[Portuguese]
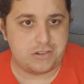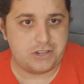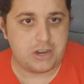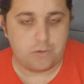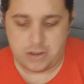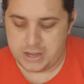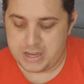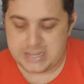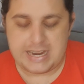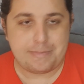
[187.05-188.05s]
O Diego
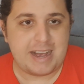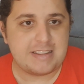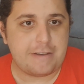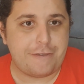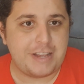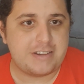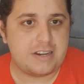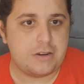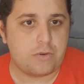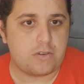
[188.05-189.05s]
já mais à frente
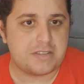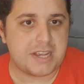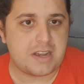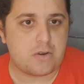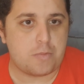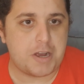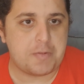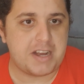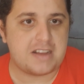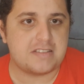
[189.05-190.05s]
ele não consegue acompanhar a
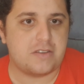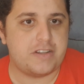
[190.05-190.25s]
marcação,